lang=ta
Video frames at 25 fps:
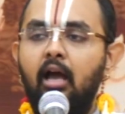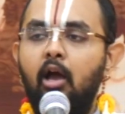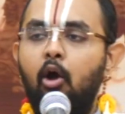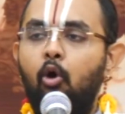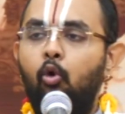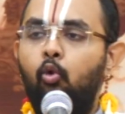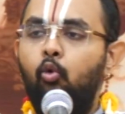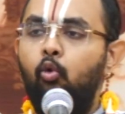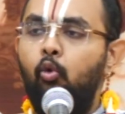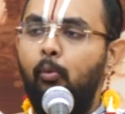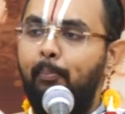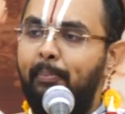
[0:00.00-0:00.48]

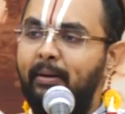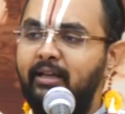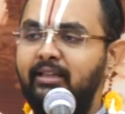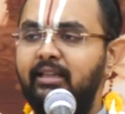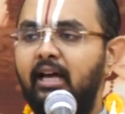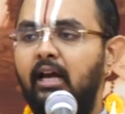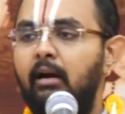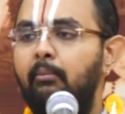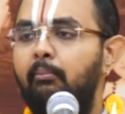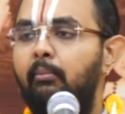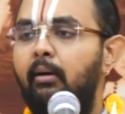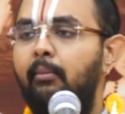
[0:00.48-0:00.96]

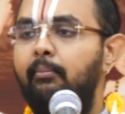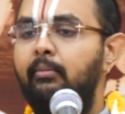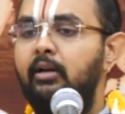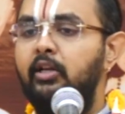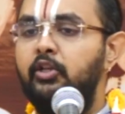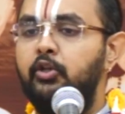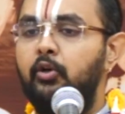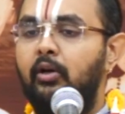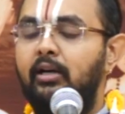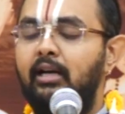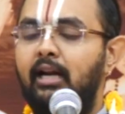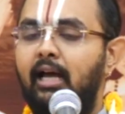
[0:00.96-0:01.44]
உபதர்மம்னு
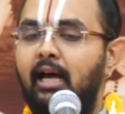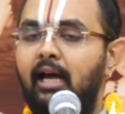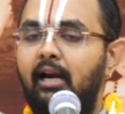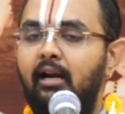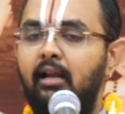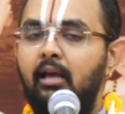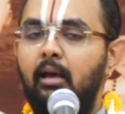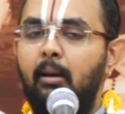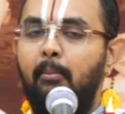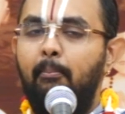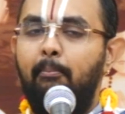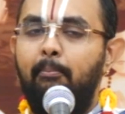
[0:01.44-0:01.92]
சொன்னால்
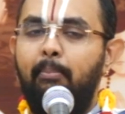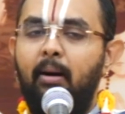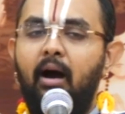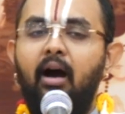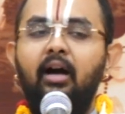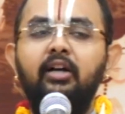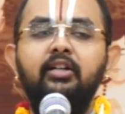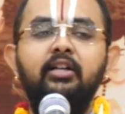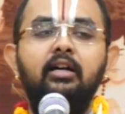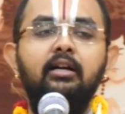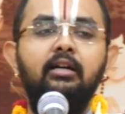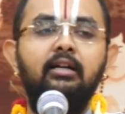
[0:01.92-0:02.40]

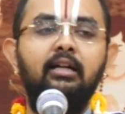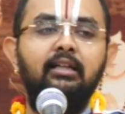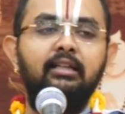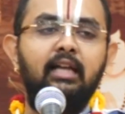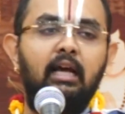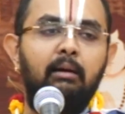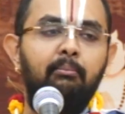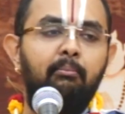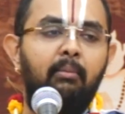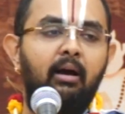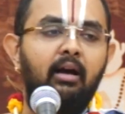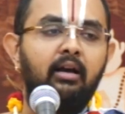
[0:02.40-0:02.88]
பாஷண்ட
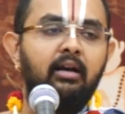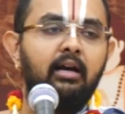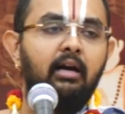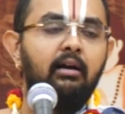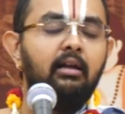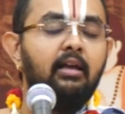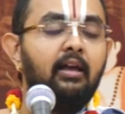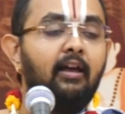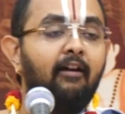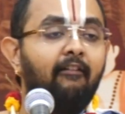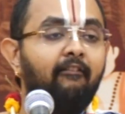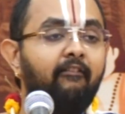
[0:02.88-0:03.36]
தர்மங்கள்
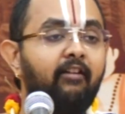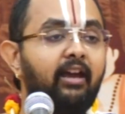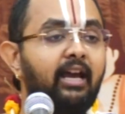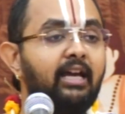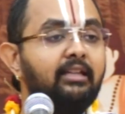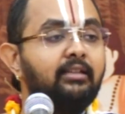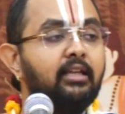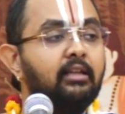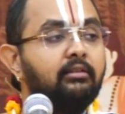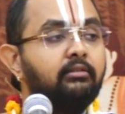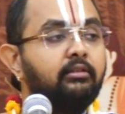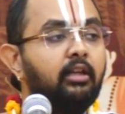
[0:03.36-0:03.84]

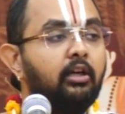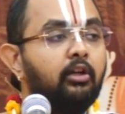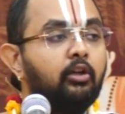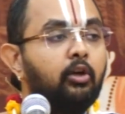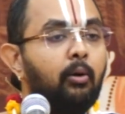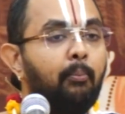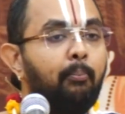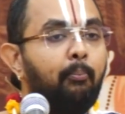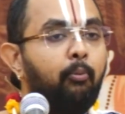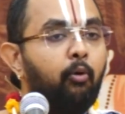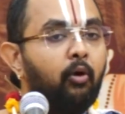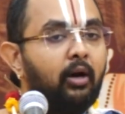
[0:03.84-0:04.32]
வேதத்துக்கு
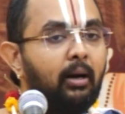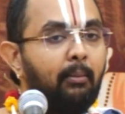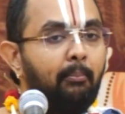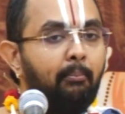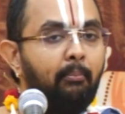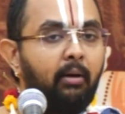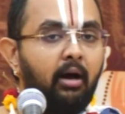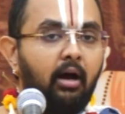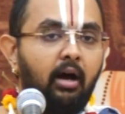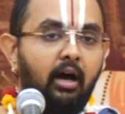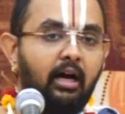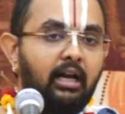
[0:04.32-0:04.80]

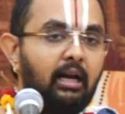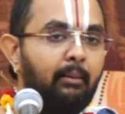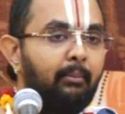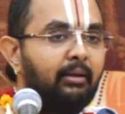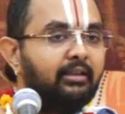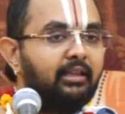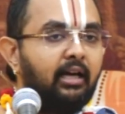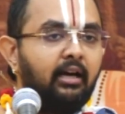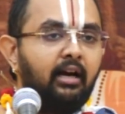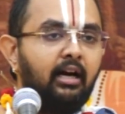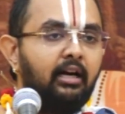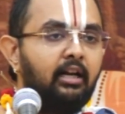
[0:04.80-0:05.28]
புறம்பான
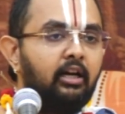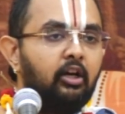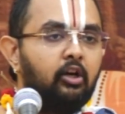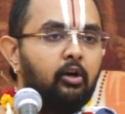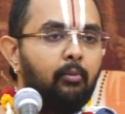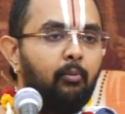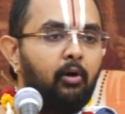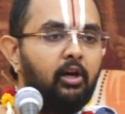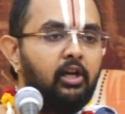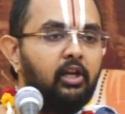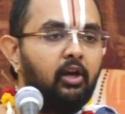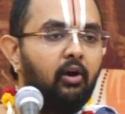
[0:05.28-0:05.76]
மதங்கள் இருக்குமோ
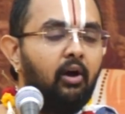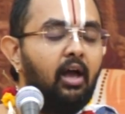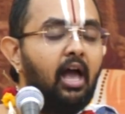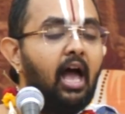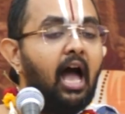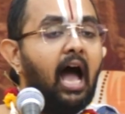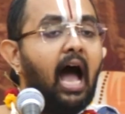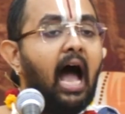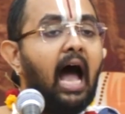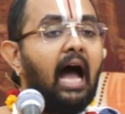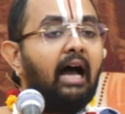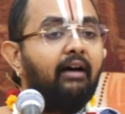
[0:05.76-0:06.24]
இல்லையோ
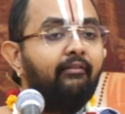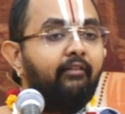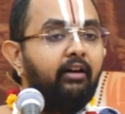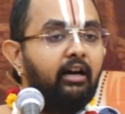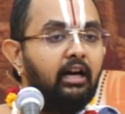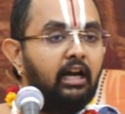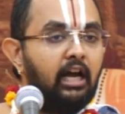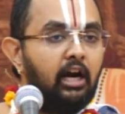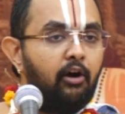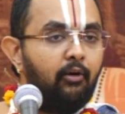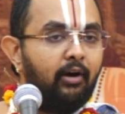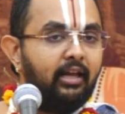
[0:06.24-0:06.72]

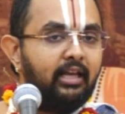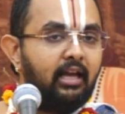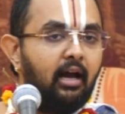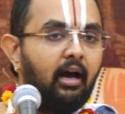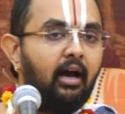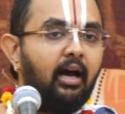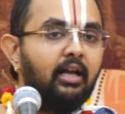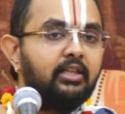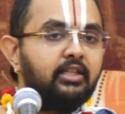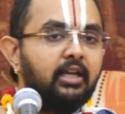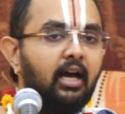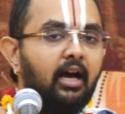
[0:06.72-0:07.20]
அவர்களுடைய
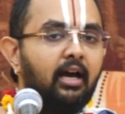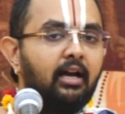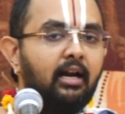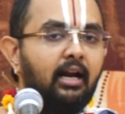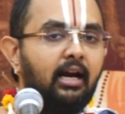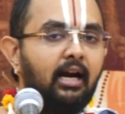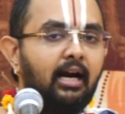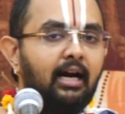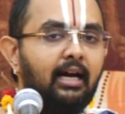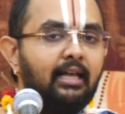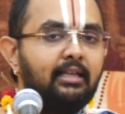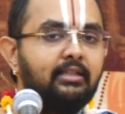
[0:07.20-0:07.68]

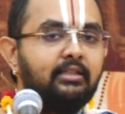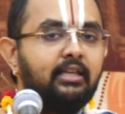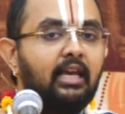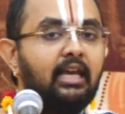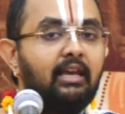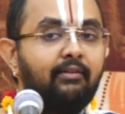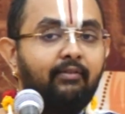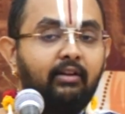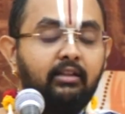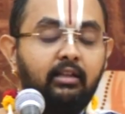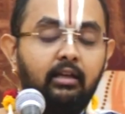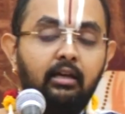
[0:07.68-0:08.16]
ஆச்சாரங்களை
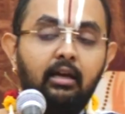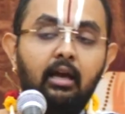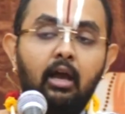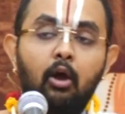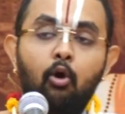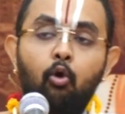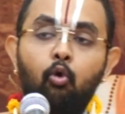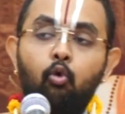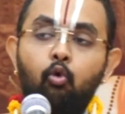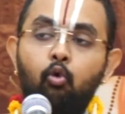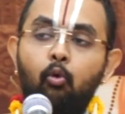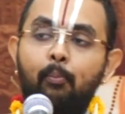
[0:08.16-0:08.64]
செய்வது
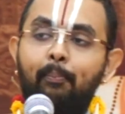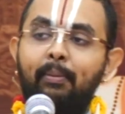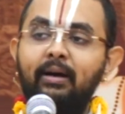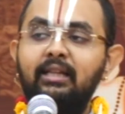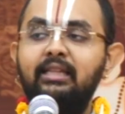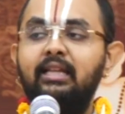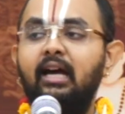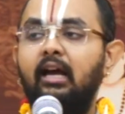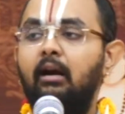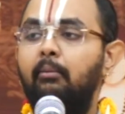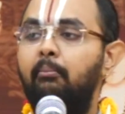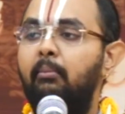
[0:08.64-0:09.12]

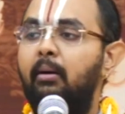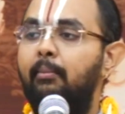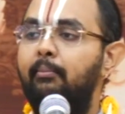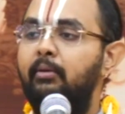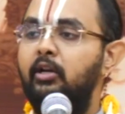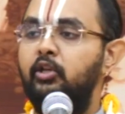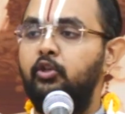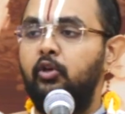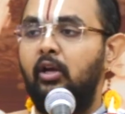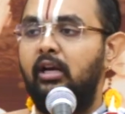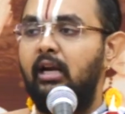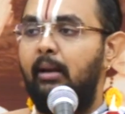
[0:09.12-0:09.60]
உபதர்மம்னு
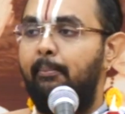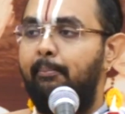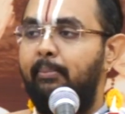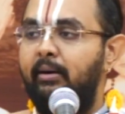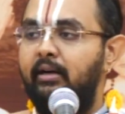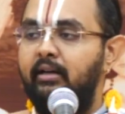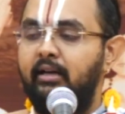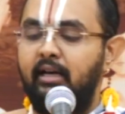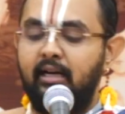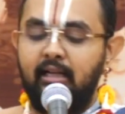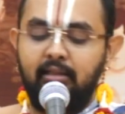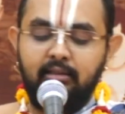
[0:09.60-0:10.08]

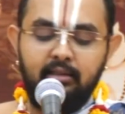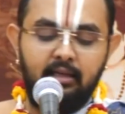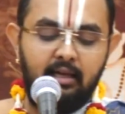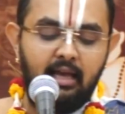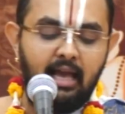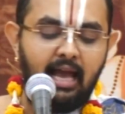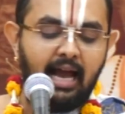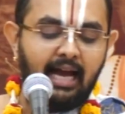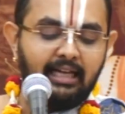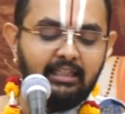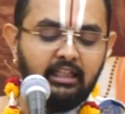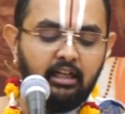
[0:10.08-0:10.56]
சொல்லப்படுகிறது
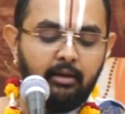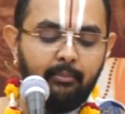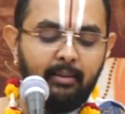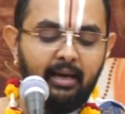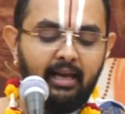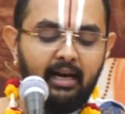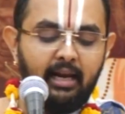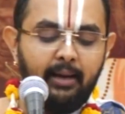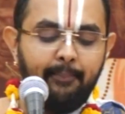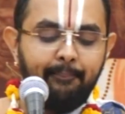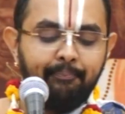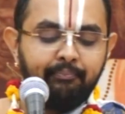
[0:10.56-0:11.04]
அதுக்கு மேல
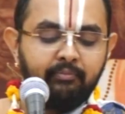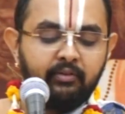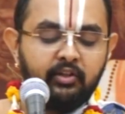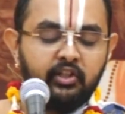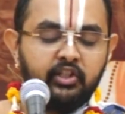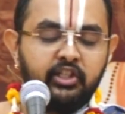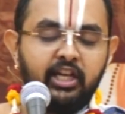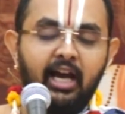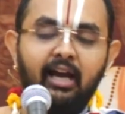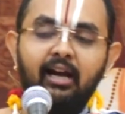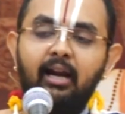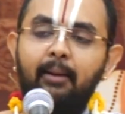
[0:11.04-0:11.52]

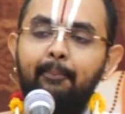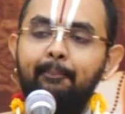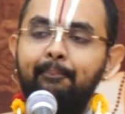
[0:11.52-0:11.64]
சலம்